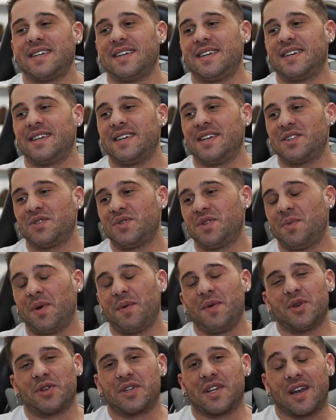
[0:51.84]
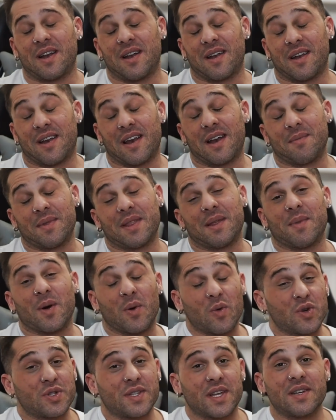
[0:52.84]
eh, un tipo de vídeos que realmente me
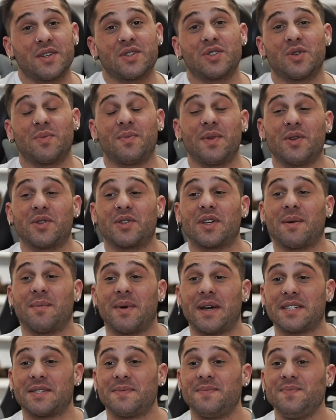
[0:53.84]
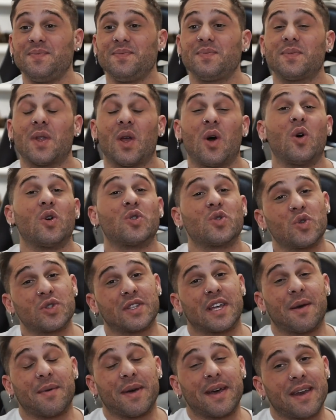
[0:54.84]
gustan, son vídeos que además os
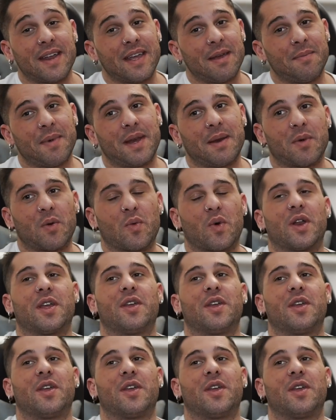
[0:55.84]
gusta de ver y me animo con